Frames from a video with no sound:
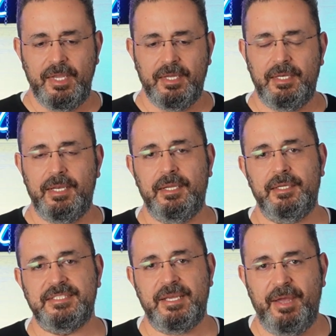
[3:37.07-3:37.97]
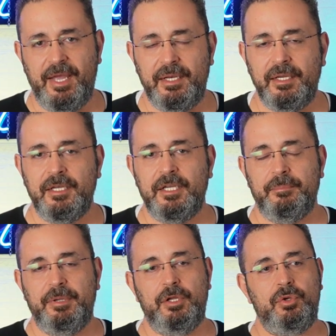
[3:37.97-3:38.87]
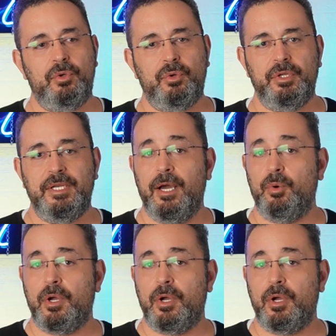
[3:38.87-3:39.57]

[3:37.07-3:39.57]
الزمان بانه يلاقوا